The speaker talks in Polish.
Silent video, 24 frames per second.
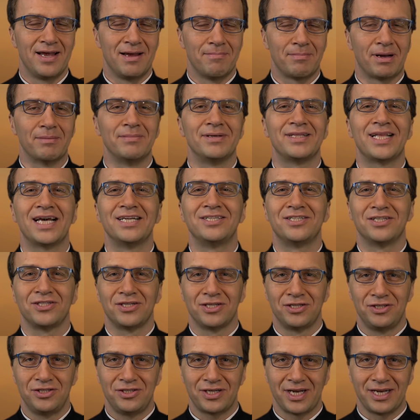Pamiętajcie, że
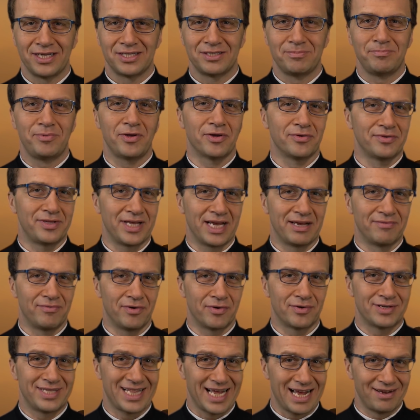dzisiaj jest piątek w
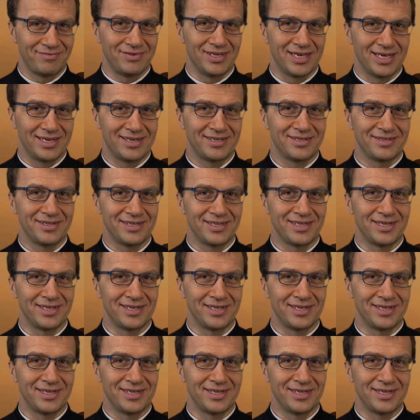oktawie e,